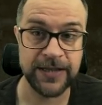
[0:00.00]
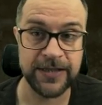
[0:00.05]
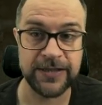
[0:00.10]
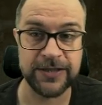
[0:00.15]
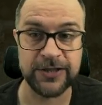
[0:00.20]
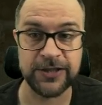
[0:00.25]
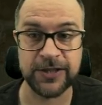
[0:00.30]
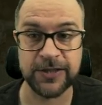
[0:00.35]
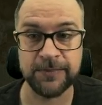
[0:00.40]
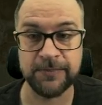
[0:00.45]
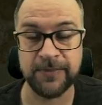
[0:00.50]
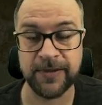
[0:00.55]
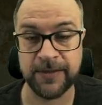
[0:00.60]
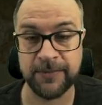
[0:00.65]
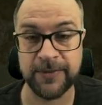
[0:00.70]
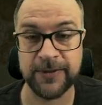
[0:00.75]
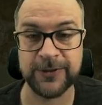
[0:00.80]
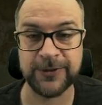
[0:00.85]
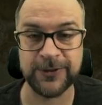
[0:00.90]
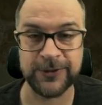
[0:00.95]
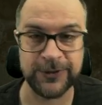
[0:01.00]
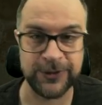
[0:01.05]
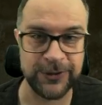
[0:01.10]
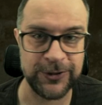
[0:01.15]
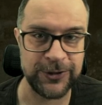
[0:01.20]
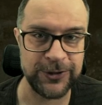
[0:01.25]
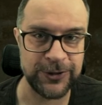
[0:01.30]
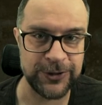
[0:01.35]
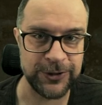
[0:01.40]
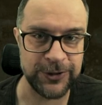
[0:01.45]
że B będzie
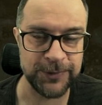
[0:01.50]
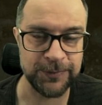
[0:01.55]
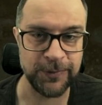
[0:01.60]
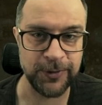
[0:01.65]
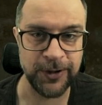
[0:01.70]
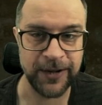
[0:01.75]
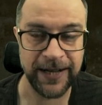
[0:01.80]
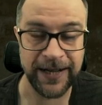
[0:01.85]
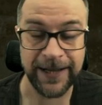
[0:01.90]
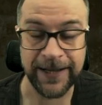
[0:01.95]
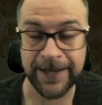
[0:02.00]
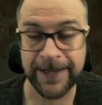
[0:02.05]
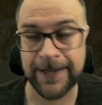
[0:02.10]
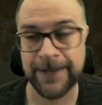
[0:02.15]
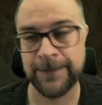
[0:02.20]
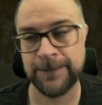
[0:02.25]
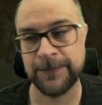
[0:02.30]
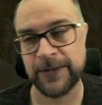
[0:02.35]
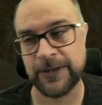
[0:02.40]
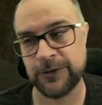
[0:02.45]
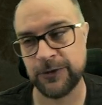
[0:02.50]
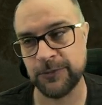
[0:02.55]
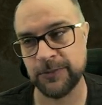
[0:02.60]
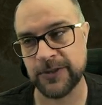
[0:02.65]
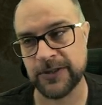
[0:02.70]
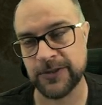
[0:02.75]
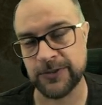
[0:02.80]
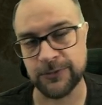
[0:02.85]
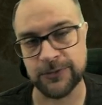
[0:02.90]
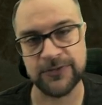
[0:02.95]
dziedziczyć po A,
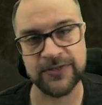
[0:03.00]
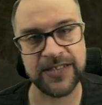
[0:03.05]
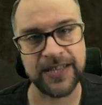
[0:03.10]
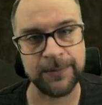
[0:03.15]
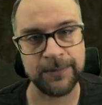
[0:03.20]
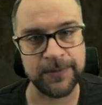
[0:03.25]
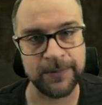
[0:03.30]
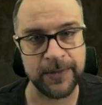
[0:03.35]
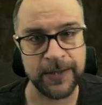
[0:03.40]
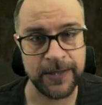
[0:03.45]
natomiast już w samym